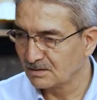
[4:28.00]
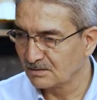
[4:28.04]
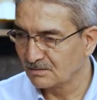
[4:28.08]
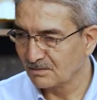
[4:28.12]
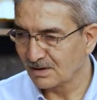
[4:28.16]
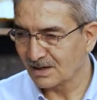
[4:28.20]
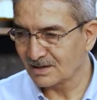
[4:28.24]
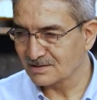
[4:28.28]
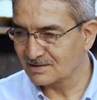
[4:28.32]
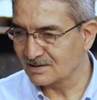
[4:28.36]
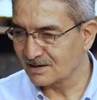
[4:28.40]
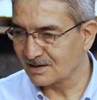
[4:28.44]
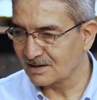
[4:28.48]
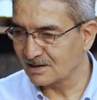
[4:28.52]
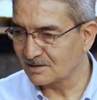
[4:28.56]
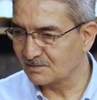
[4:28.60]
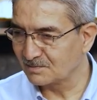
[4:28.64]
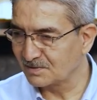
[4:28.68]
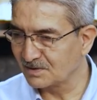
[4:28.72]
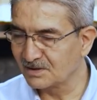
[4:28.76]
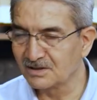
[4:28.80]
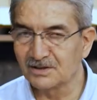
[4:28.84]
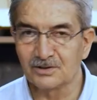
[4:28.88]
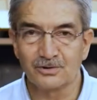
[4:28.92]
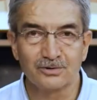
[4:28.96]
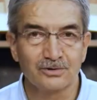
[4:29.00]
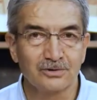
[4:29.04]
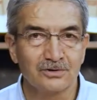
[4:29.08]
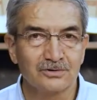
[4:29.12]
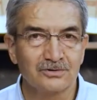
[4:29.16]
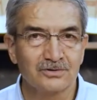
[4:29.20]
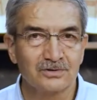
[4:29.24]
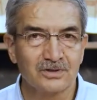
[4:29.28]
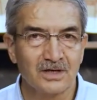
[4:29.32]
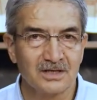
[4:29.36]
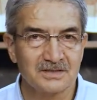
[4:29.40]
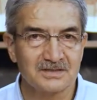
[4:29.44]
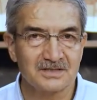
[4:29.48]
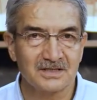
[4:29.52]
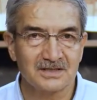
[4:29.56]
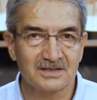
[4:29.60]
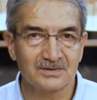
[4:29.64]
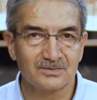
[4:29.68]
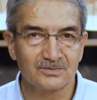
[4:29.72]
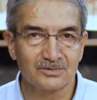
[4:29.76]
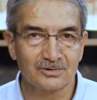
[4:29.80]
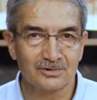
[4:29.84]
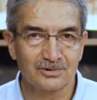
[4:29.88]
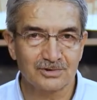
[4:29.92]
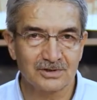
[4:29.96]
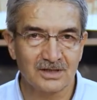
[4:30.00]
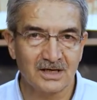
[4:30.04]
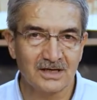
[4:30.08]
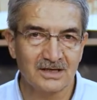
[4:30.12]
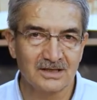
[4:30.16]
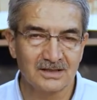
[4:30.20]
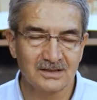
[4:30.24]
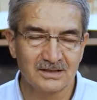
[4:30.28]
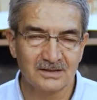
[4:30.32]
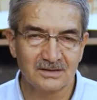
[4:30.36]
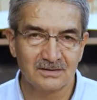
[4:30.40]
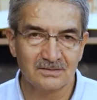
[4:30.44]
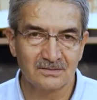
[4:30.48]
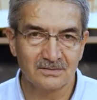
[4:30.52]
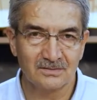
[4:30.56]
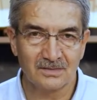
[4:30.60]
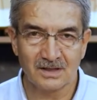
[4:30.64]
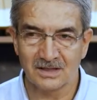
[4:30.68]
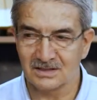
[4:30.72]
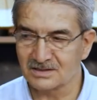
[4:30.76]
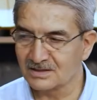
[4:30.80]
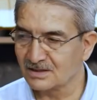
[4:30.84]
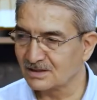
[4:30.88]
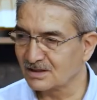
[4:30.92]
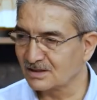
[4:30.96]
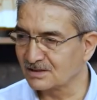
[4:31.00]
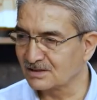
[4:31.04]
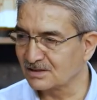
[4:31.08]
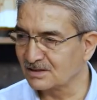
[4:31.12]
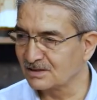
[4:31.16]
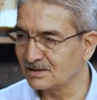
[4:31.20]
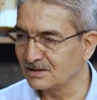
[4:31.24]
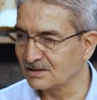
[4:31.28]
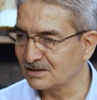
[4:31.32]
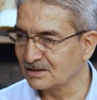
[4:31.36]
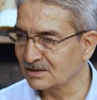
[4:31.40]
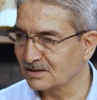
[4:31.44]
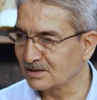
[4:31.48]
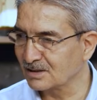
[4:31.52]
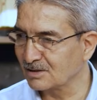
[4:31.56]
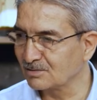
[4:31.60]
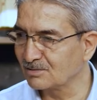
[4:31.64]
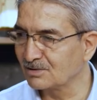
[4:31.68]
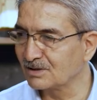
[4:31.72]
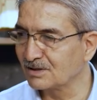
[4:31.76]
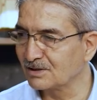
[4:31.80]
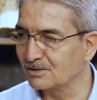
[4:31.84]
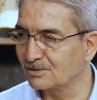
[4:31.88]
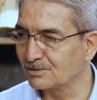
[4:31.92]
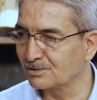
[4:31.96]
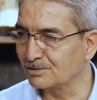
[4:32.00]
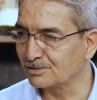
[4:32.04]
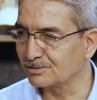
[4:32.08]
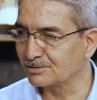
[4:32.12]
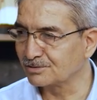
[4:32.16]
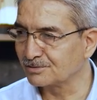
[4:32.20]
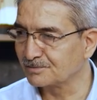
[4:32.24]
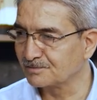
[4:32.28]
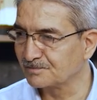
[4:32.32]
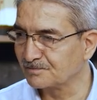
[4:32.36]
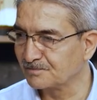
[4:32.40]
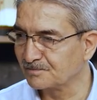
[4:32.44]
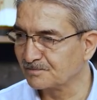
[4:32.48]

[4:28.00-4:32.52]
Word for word: Mazeret bildiriyor. Hazreti Musa mazeretini kabul ediyor.